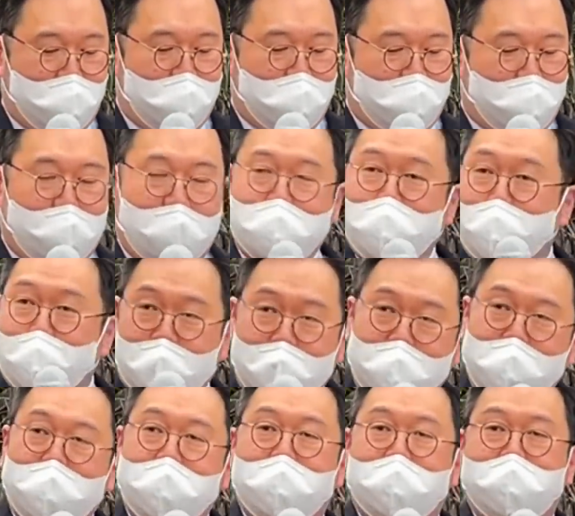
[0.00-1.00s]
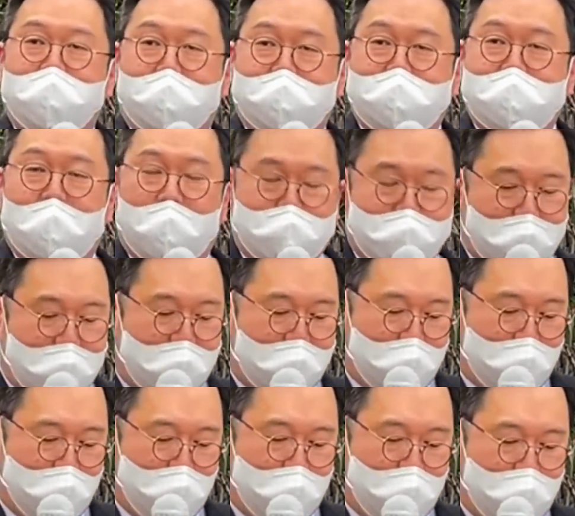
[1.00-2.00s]
관용할 여지가
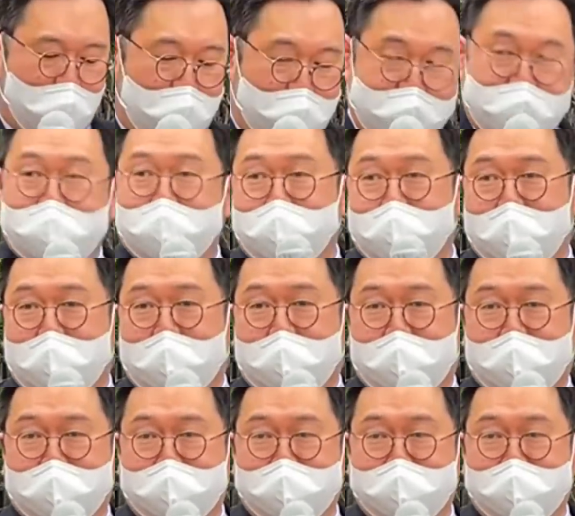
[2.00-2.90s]
없다라고 했습니다.